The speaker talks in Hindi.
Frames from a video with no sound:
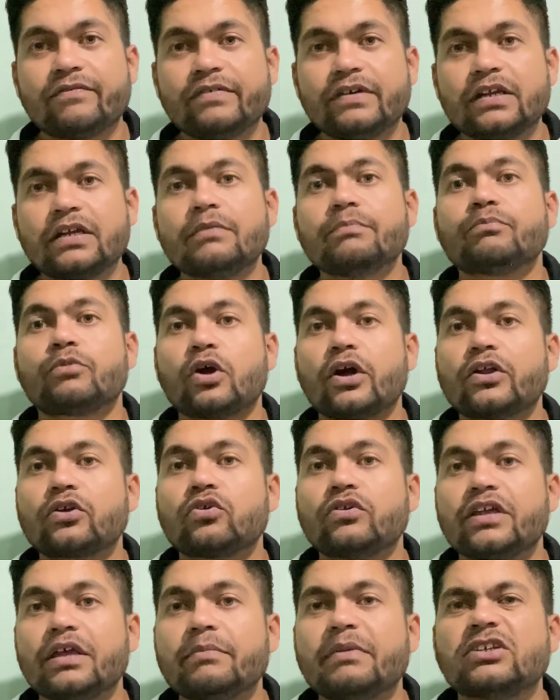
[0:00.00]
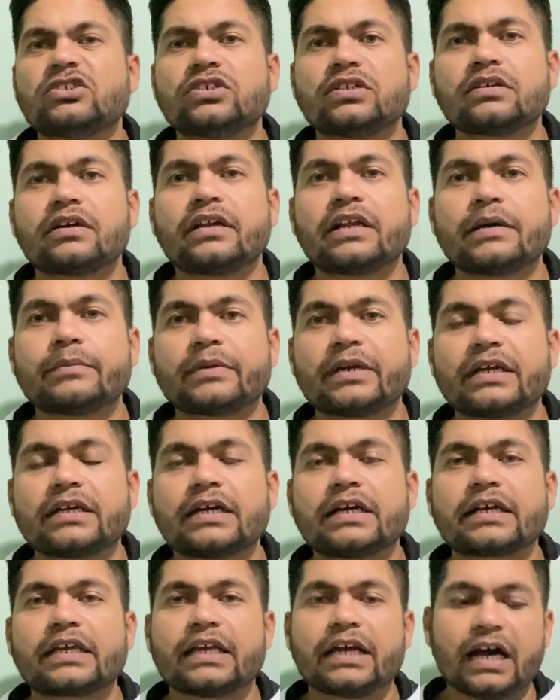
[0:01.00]
फिर एम्प्लॉयर को ये मेंशन करना
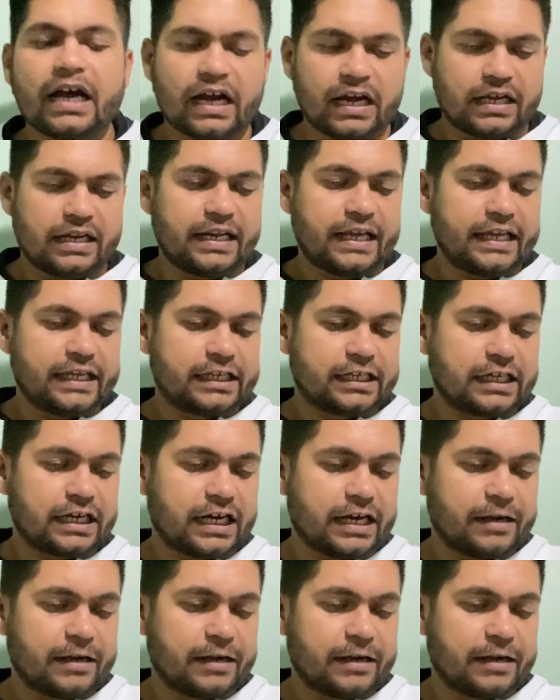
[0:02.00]
पड़ेगा कि हाँ लाइक